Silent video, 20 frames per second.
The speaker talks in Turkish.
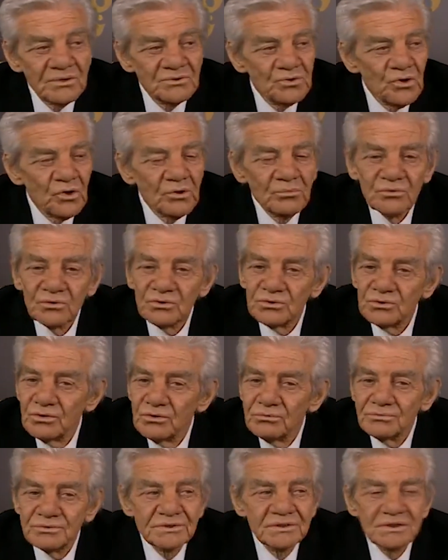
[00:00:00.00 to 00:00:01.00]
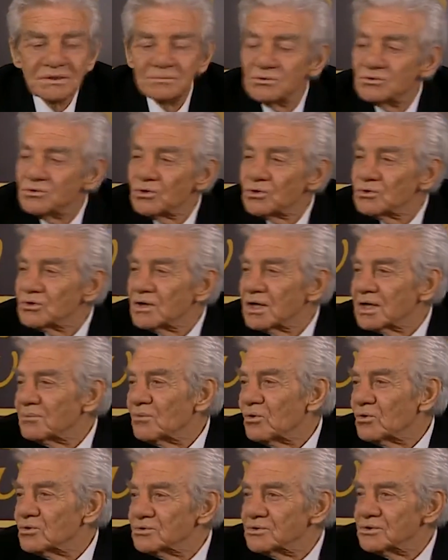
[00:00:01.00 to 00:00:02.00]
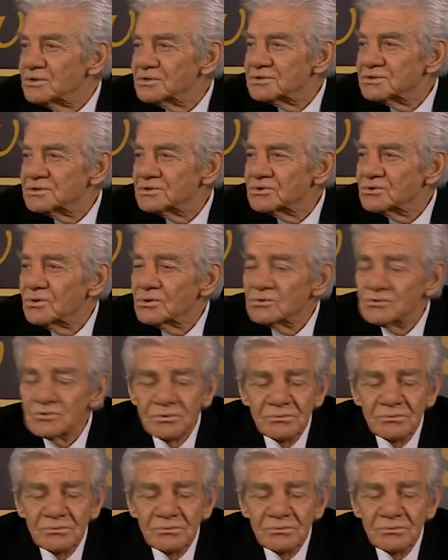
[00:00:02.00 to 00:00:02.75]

Ben çok mutluyum sizin gibi torunlarım olduğu için.